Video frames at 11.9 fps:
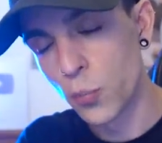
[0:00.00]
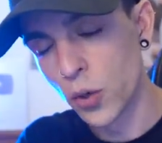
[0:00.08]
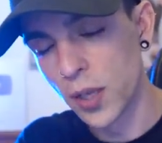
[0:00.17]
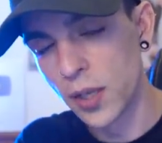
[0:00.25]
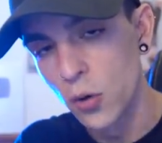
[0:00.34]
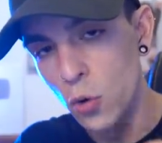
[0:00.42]

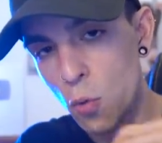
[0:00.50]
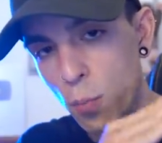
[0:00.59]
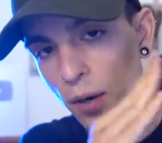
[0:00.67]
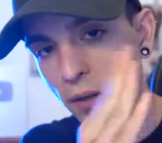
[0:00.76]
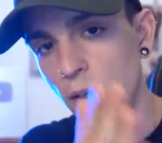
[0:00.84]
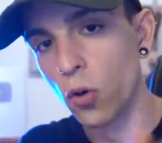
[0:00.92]
porque quiero
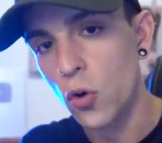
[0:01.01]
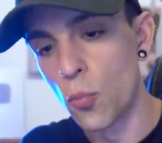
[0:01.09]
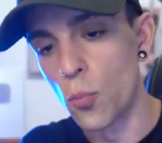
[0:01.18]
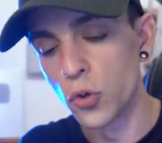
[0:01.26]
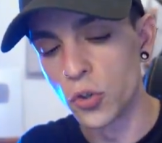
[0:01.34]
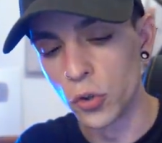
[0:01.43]
compartirlo
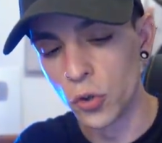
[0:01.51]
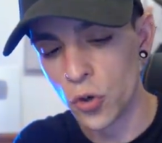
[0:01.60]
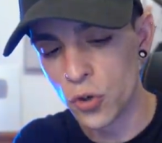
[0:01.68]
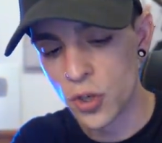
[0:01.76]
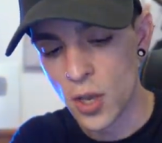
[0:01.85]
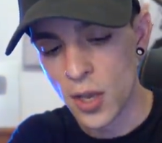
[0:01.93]
con
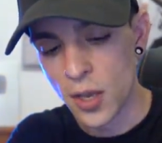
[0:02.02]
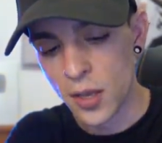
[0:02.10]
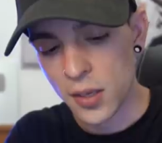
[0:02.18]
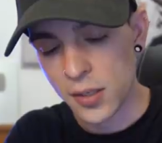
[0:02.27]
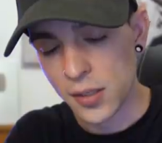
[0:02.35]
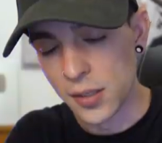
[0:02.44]
vosotros
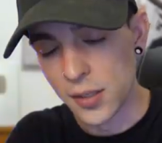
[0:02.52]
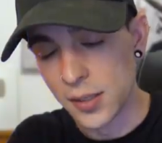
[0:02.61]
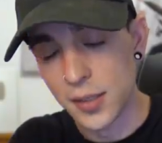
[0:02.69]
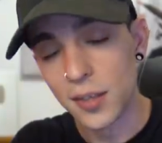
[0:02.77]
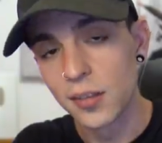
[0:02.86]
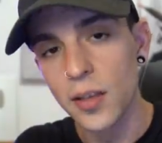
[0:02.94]

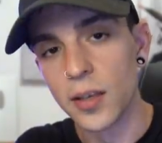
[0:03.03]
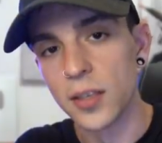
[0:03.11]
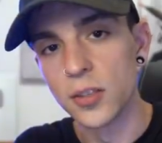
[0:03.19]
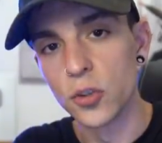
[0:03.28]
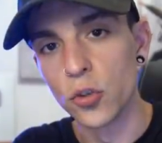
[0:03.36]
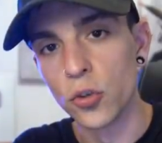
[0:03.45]
y ya está,
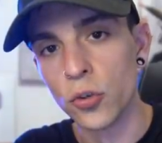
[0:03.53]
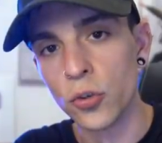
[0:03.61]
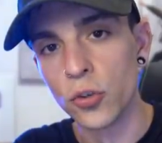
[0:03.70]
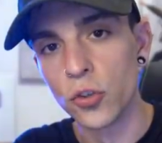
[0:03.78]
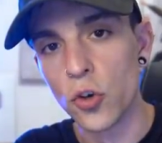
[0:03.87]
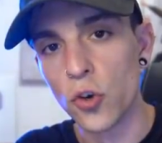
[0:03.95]
esos
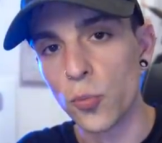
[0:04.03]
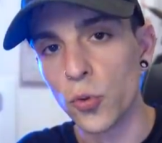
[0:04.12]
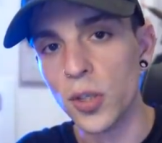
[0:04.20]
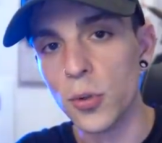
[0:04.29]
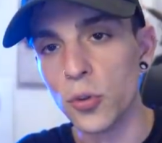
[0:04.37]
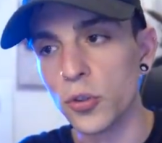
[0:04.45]
son, son los
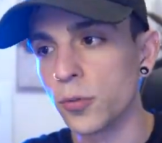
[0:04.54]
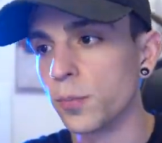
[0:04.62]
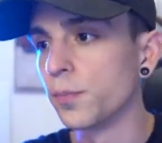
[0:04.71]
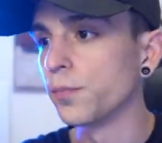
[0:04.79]
motivos.